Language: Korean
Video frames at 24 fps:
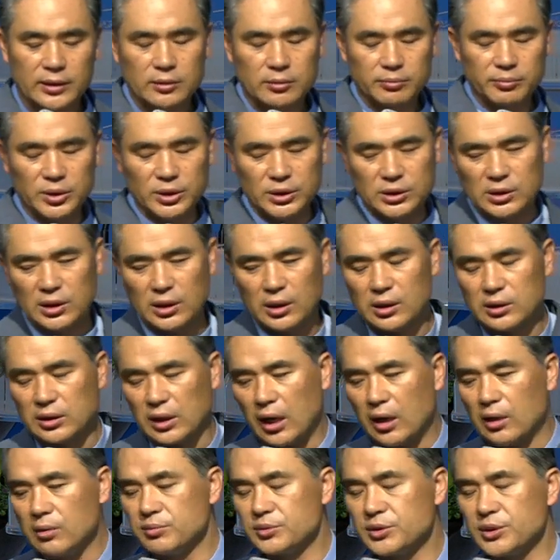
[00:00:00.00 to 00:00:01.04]
밑에
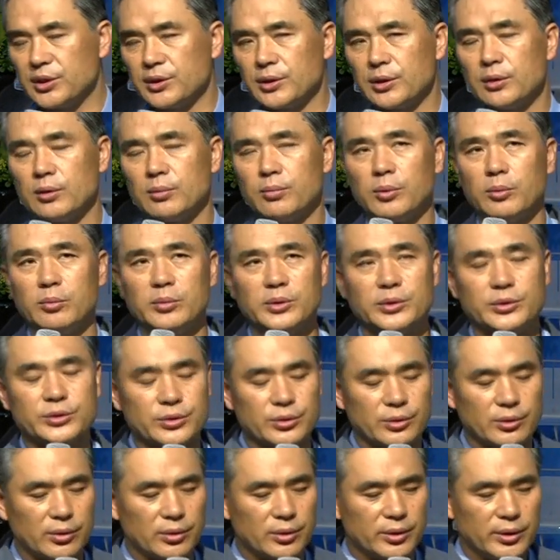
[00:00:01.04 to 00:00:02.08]
다음 세대를
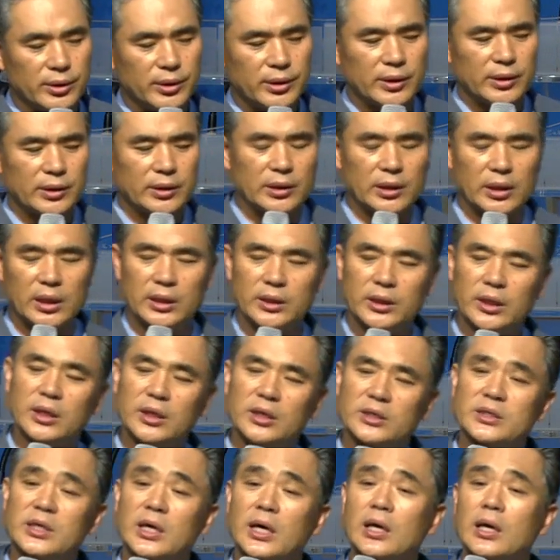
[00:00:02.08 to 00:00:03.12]
보면서 야
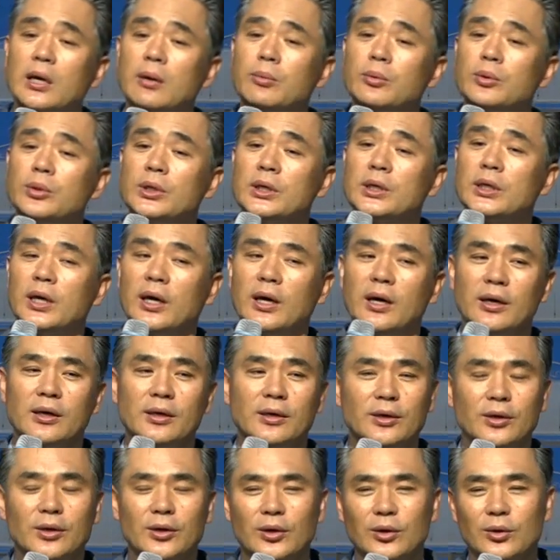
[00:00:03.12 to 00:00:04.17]
내가 살아보니까
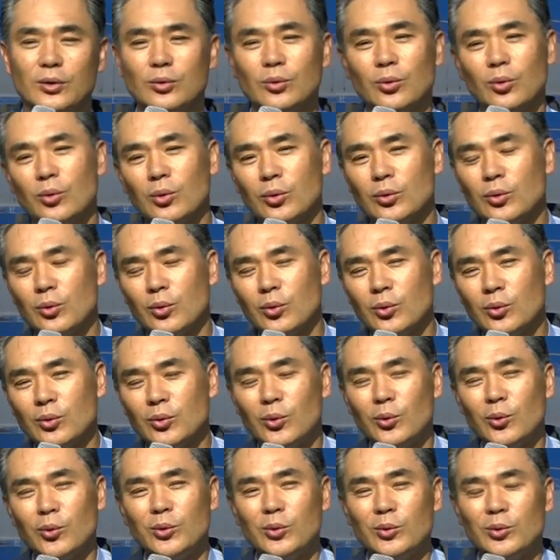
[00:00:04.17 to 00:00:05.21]
요거 요
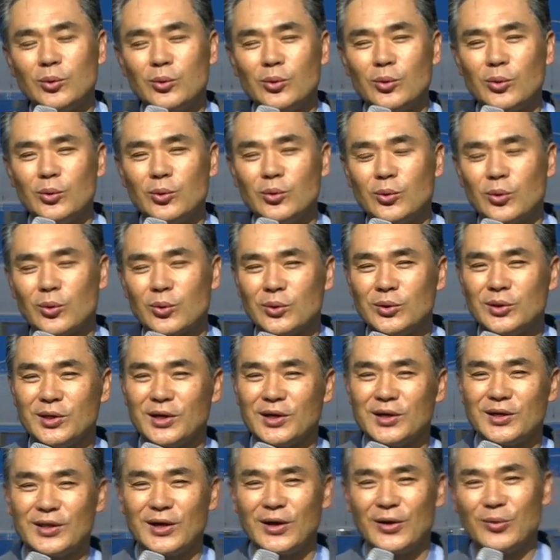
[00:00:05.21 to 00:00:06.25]
요 요 요, 런
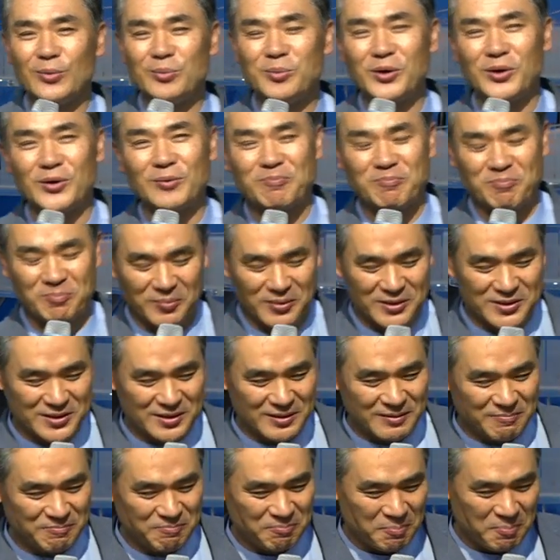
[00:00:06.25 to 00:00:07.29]
얘기 나오면
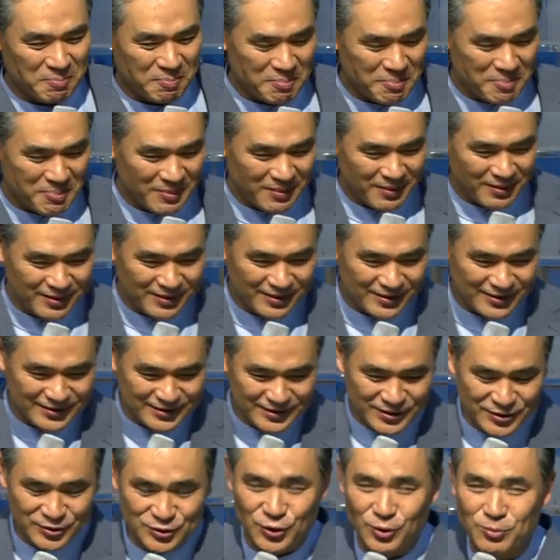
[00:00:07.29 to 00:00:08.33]
이제
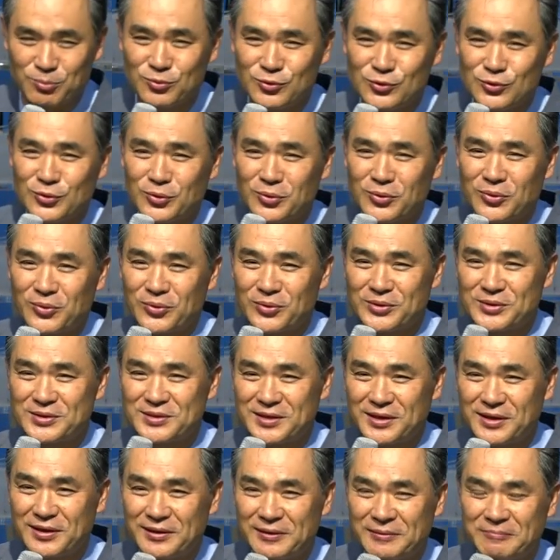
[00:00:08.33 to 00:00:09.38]
이게 전문 용어로
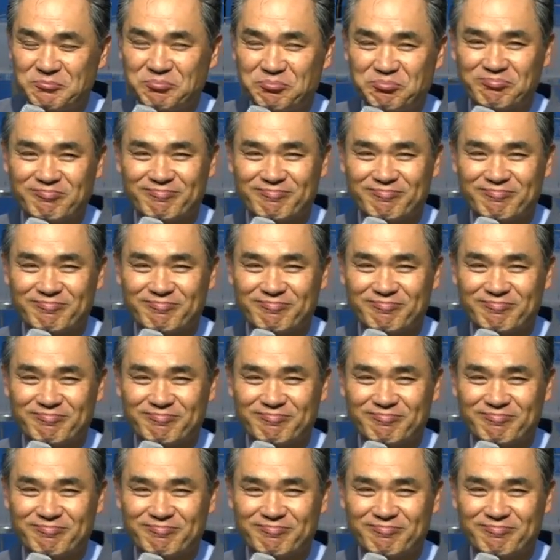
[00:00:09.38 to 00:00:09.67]
이제